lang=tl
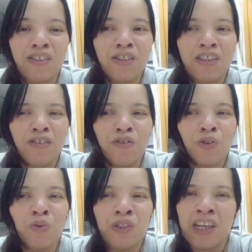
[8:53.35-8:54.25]
Yung two
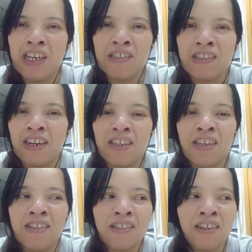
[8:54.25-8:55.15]
days, three days
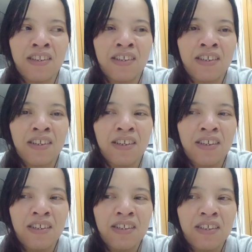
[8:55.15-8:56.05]
ka na
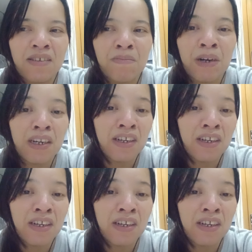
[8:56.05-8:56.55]
parang